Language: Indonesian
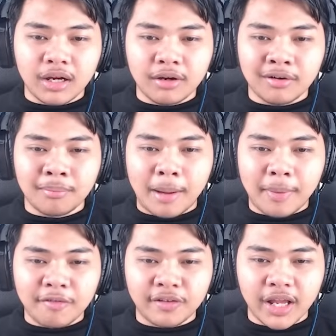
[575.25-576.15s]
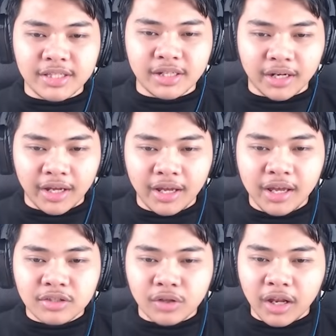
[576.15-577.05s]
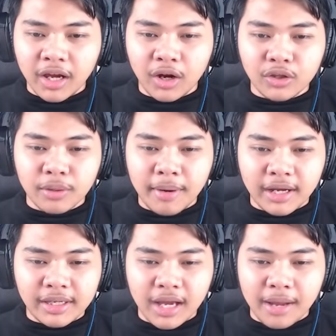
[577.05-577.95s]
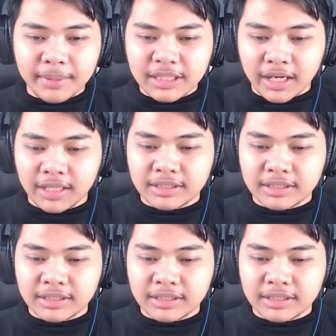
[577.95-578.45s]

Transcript: bapak villager ya. Soalnya kalau nyoba ke dia nggak bisa guys.